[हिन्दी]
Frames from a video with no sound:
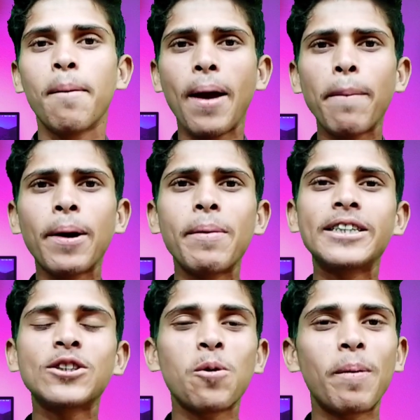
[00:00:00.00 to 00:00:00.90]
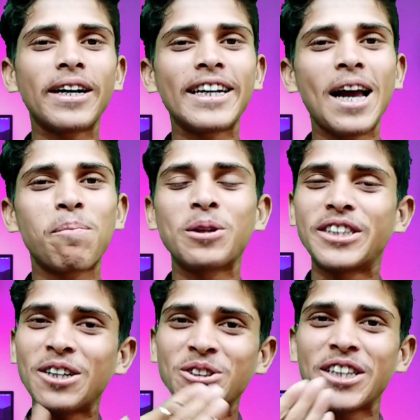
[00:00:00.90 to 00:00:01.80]
मैं आपके मैसेज को पढ़ करके आपको
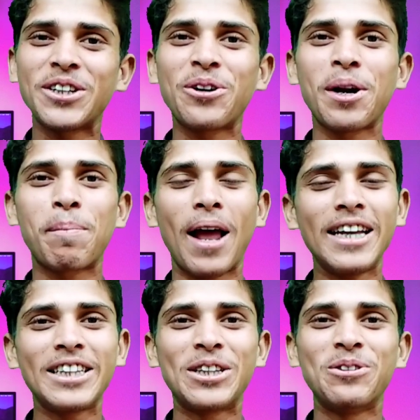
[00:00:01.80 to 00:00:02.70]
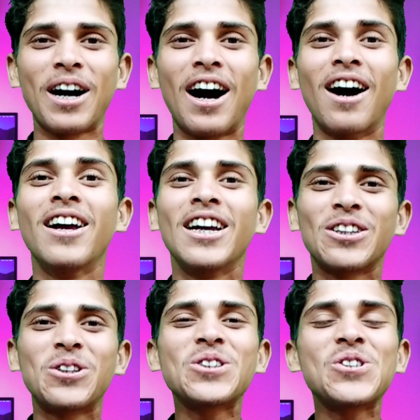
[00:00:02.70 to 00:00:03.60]
जरूर से जरूर रिप्लाई दे दूंगा
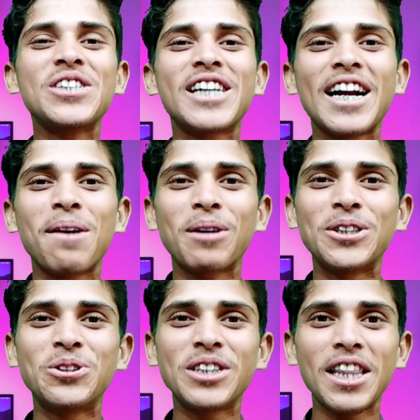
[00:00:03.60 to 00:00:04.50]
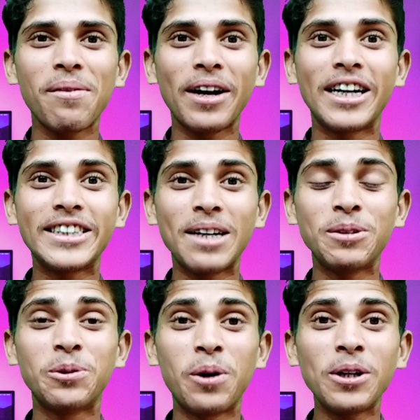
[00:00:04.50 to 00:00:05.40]
तो दोस्तों इंस्टाग्राम का यूजर नेम है घनश्याम
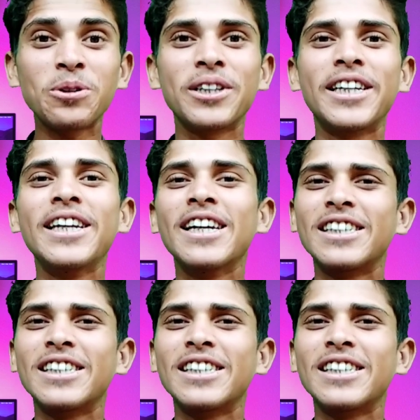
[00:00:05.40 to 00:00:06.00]
जी वन टू थ्री